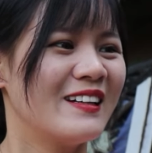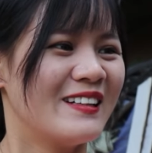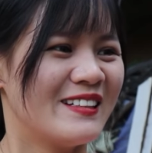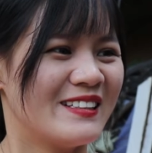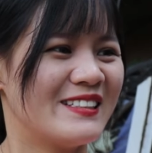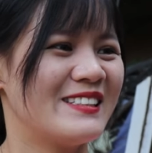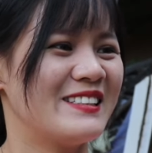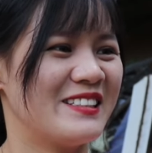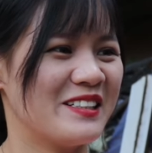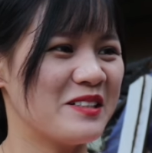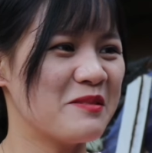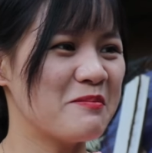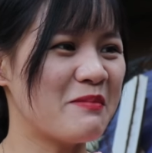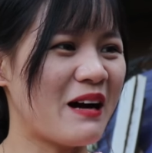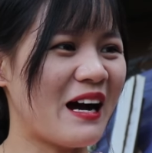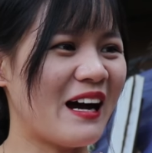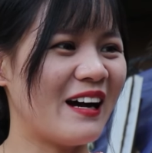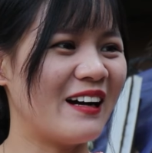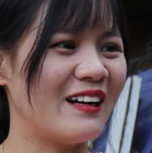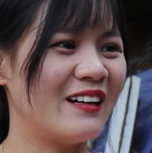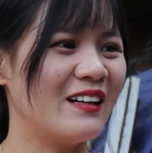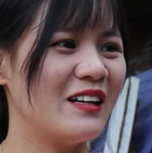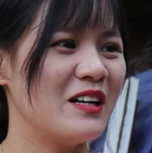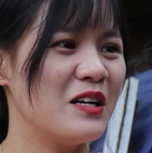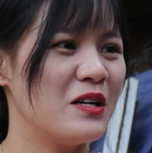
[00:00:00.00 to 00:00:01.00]
行，
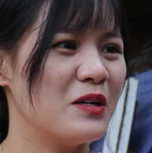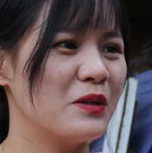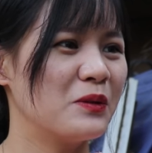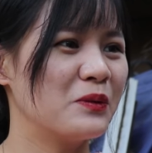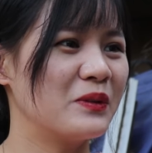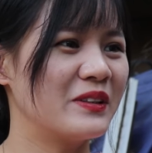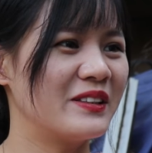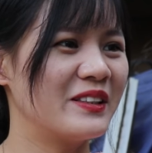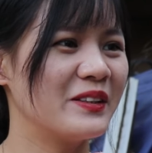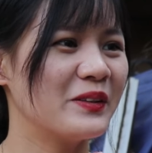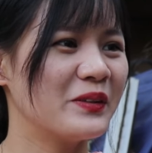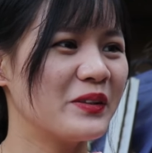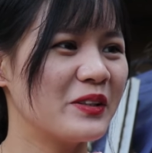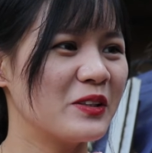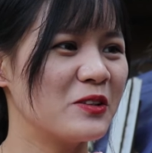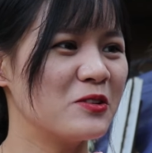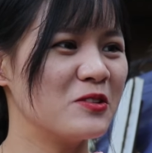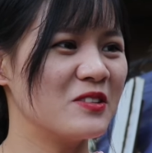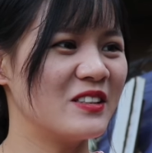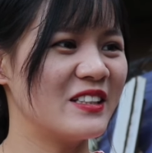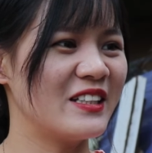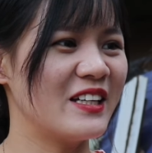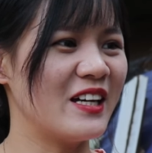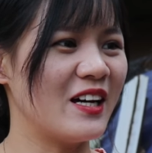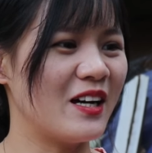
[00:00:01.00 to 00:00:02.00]
妈，我一定会
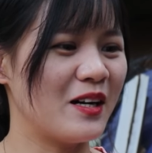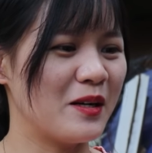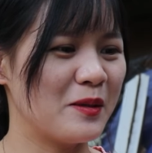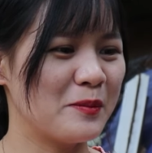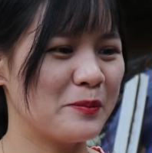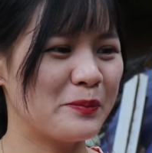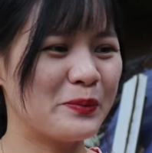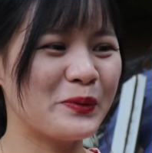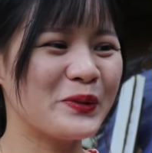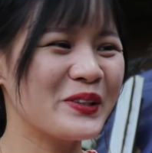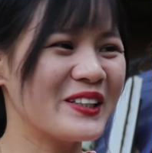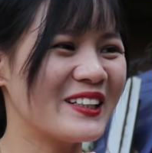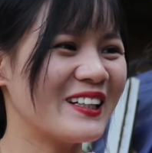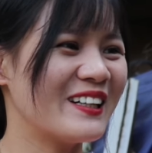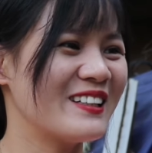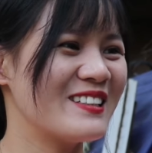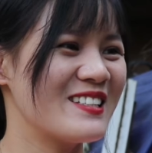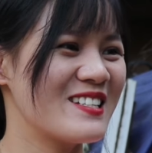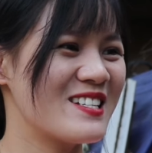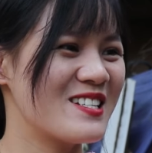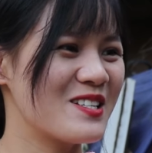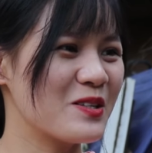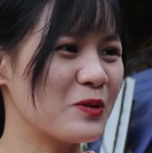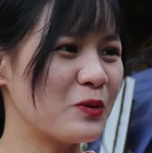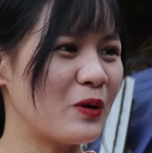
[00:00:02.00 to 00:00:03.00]
努力，不会让
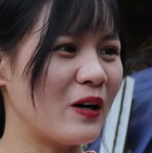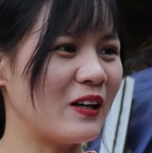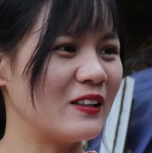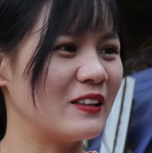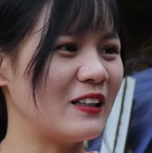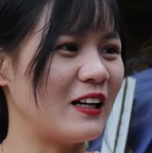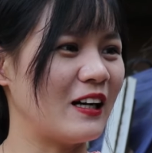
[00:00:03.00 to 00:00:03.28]
你失望